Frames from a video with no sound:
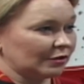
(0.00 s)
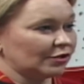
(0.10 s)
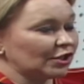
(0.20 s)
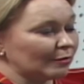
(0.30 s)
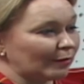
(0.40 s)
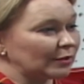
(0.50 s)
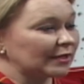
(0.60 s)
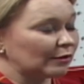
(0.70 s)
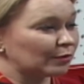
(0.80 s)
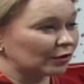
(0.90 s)
Dzisiaj mamy
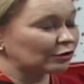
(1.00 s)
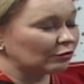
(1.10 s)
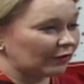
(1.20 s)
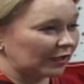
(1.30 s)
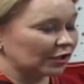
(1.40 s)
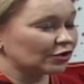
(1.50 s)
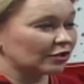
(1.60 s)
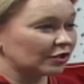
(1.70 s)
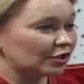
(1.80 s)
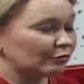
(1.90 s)
całe projektowanie,
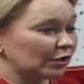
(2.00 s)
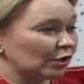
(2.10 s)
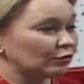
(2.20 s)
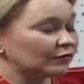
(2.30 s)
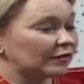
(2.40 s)
40 milionów